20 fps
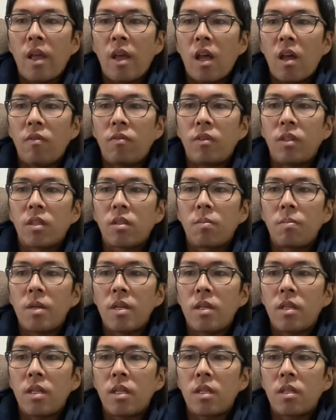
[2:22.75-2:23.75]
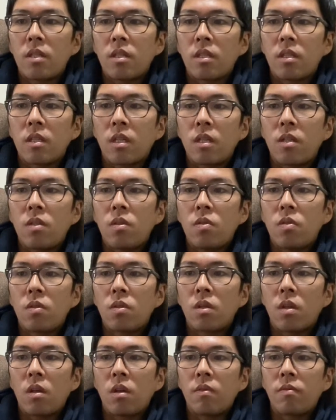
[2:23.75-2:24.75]
have recommended the use
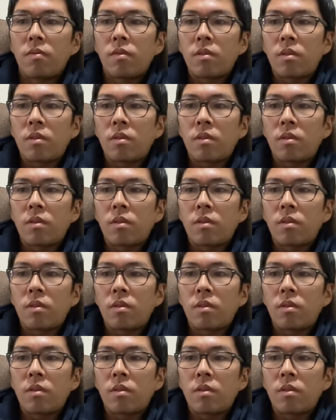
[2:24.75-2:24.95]
of